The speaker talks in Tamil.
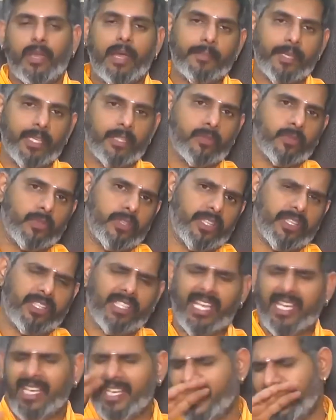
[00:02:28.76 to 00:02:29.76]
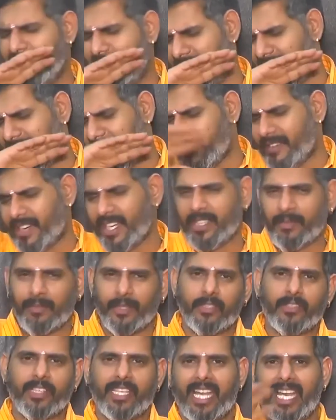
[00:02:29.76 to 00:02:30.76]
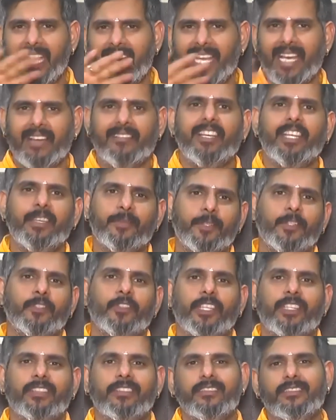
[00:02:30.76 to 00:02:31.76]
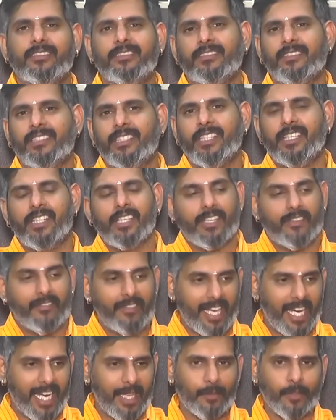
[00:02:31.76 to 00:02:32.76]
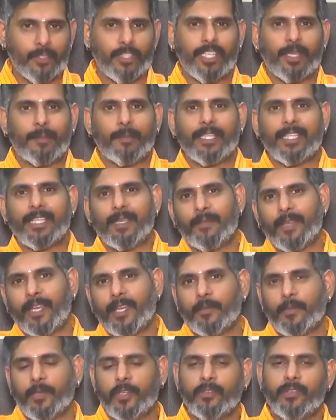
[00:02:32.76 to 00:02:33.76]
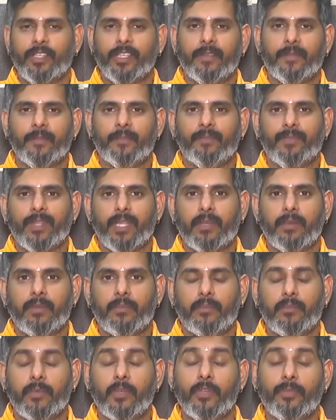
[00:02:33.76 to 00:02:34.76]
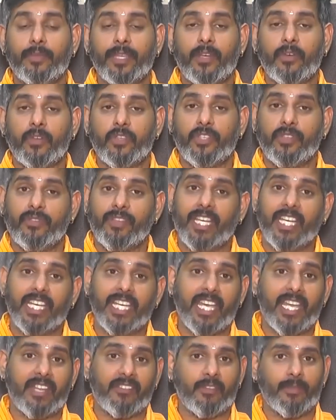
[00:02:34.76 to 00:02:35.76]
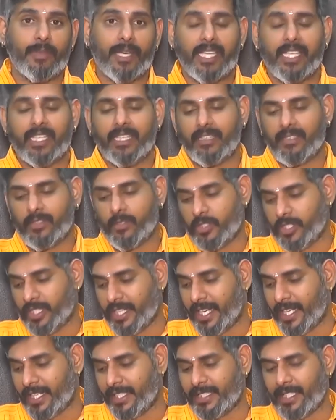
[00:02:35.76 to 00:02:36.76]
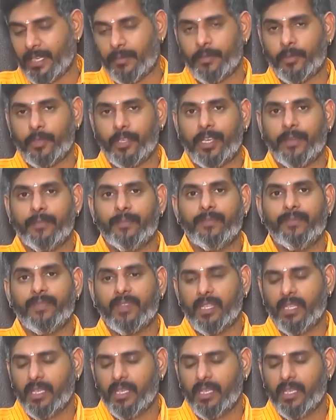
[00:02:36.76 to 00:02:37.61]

சுவாமியை தூக்குறது எல்லா வேலையும் பண்ணுவார் எல்லா வேலையும் பண்ணுவார் வேலை முடிஞ்சதுக்கப்புறம் திருப்பி அங்கே போயிடுவார் முழுமையாக ஒரு சிவனடியாரவே மாறிட்டார் கொஞ்ச நாள் கழிச்சு நான் போகிறேன்